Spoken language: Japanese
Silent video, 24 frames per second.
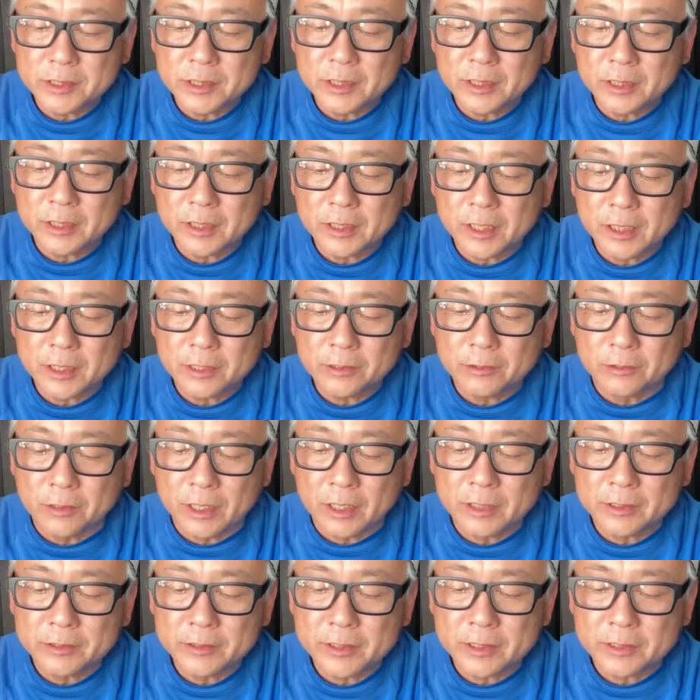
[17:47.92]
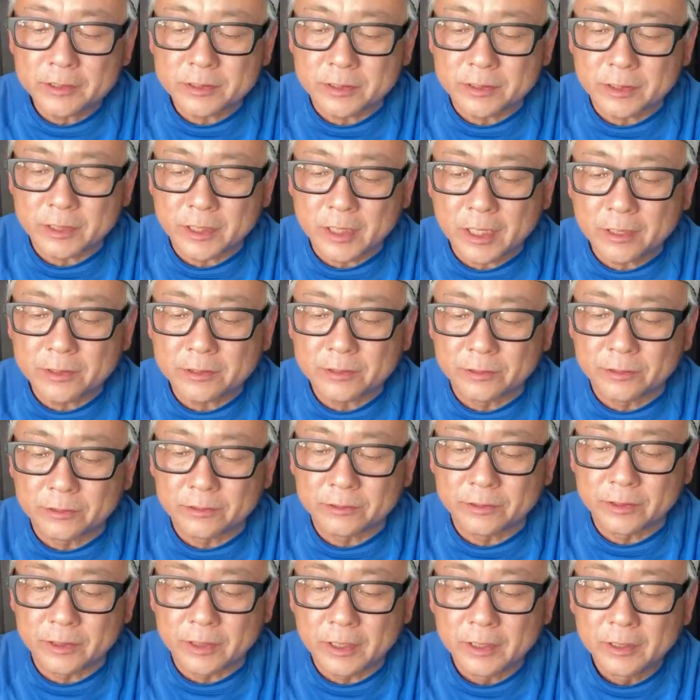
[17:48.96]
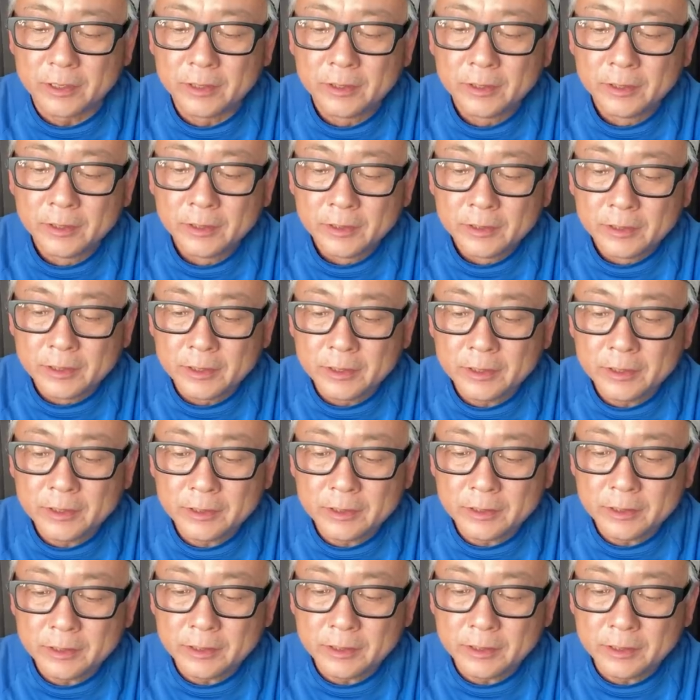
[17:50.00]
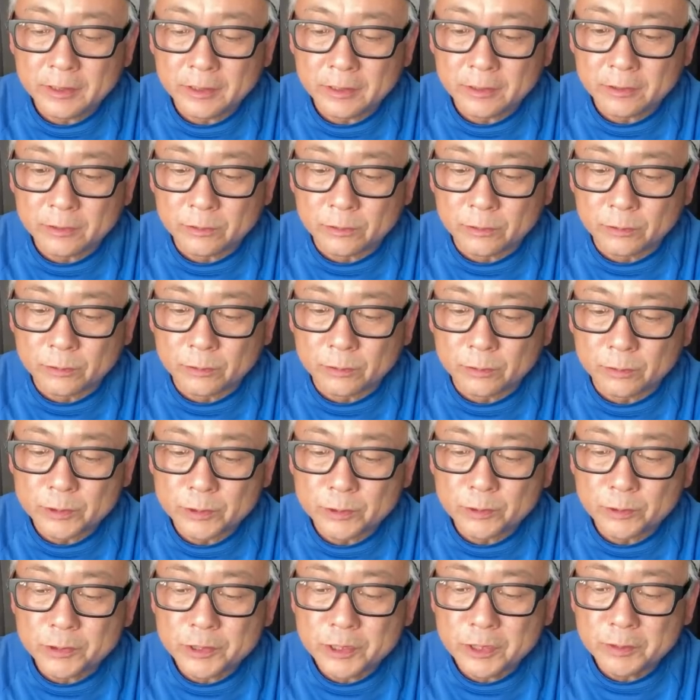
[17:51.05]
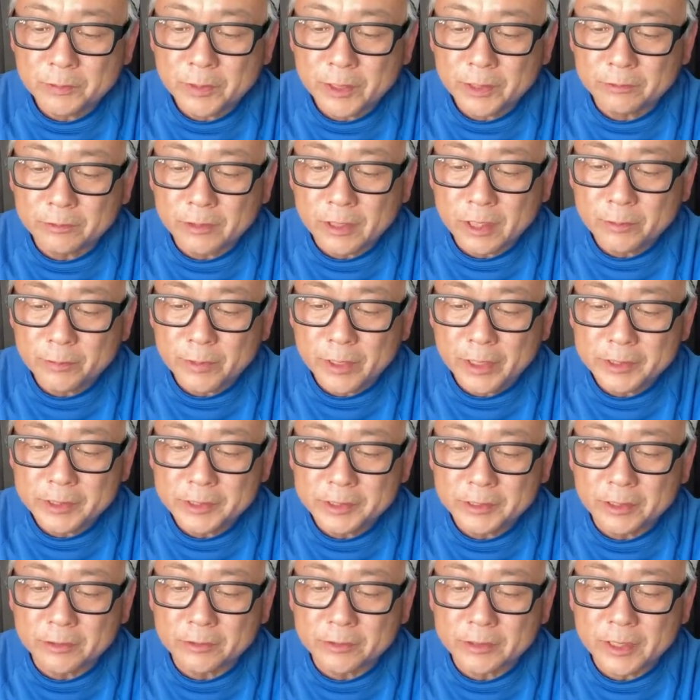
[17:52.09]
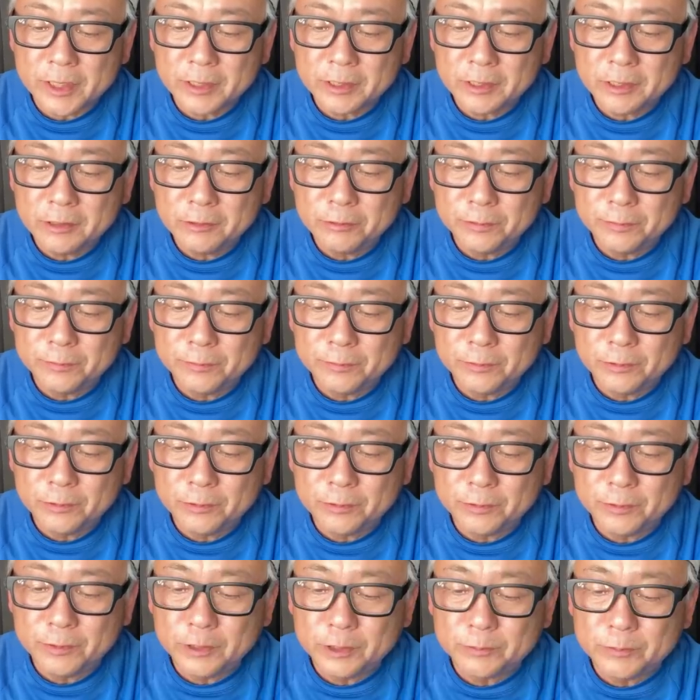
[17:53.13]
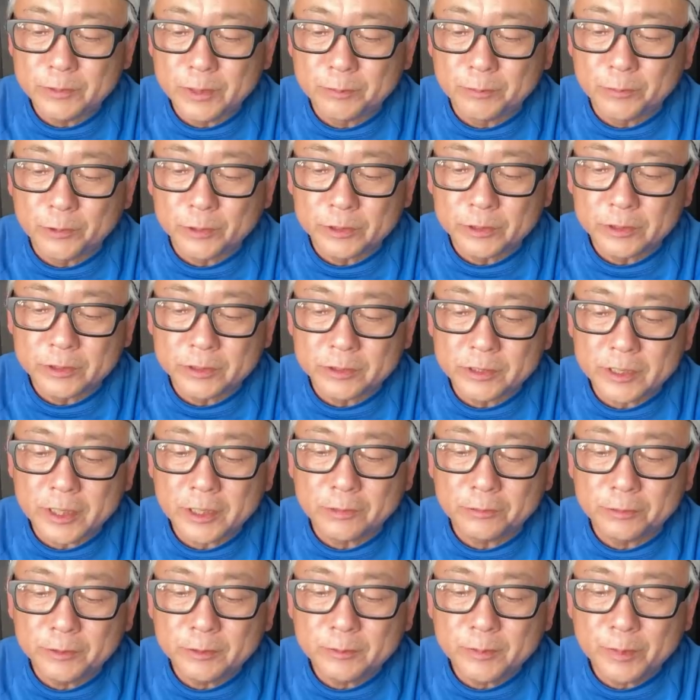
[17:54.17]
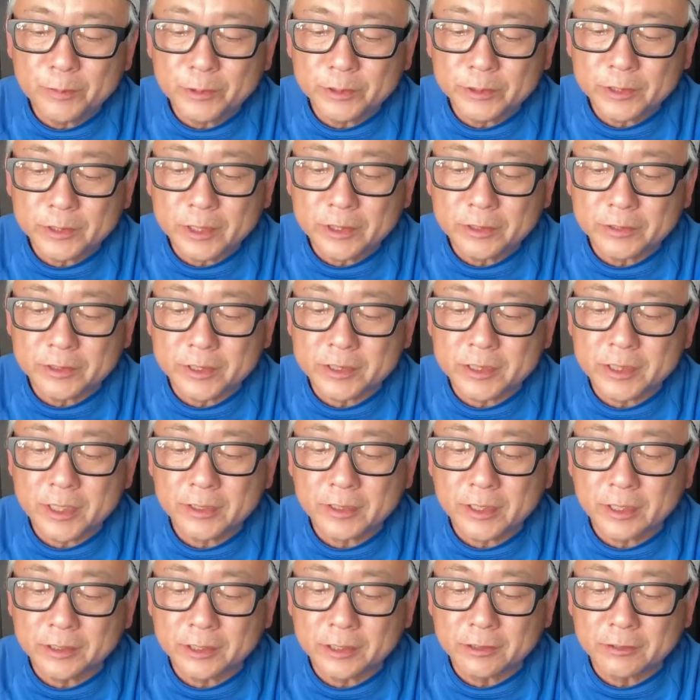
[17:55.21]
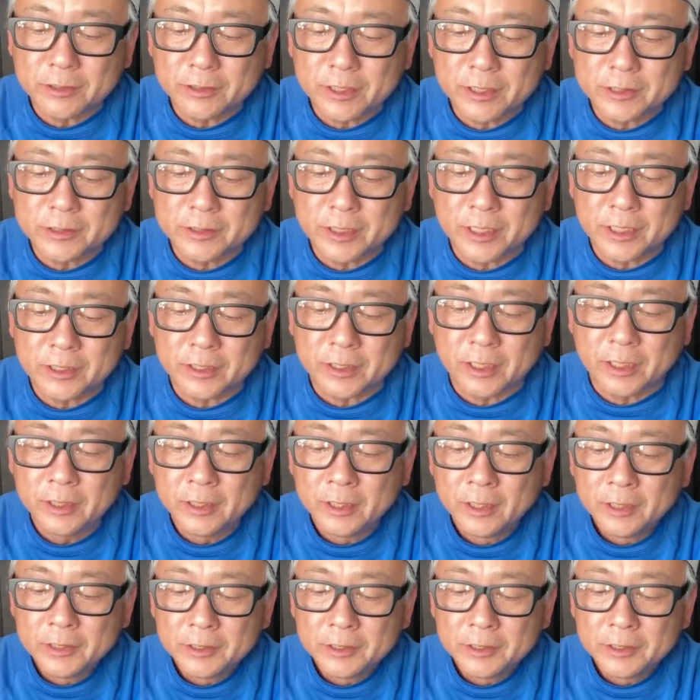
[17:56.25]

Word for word: DSC-RX100 ということで、えー、っと、少し前のライブ配信での最近のフィルムはも、最近フィルムはもったいなくてシャッター切る回数が減った。